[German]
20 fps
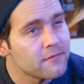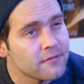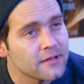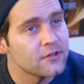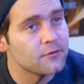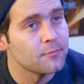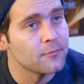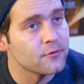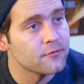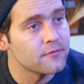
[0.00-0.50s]
mir war
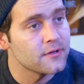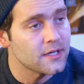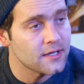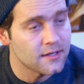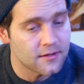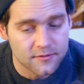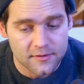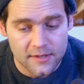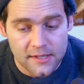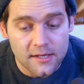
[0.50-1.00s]
diesmal so
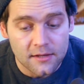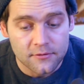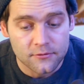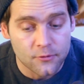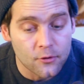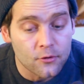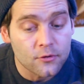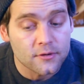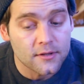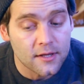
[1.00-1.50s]
wichtig, dass jeder
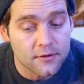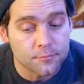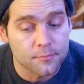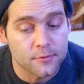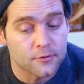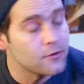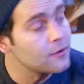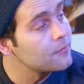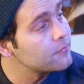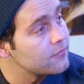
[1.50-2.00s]
Song das
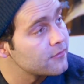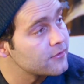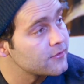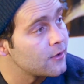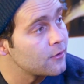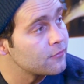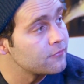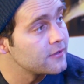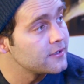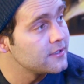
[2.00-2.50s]
bekommt, was
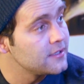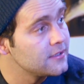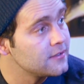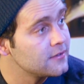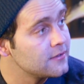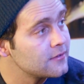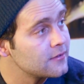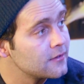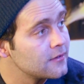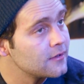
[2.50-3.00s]
er auch
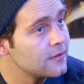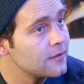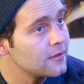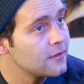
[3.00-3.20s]
verdient.